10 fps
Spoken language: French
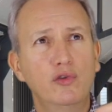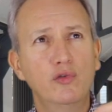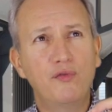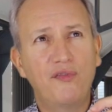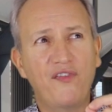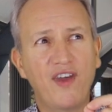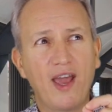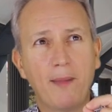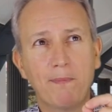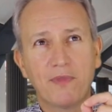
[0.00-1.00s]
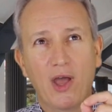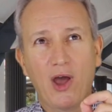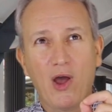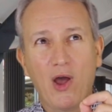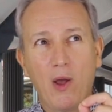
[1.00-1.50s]
nous fait
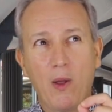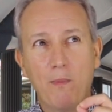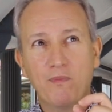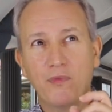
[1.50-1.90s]
euh,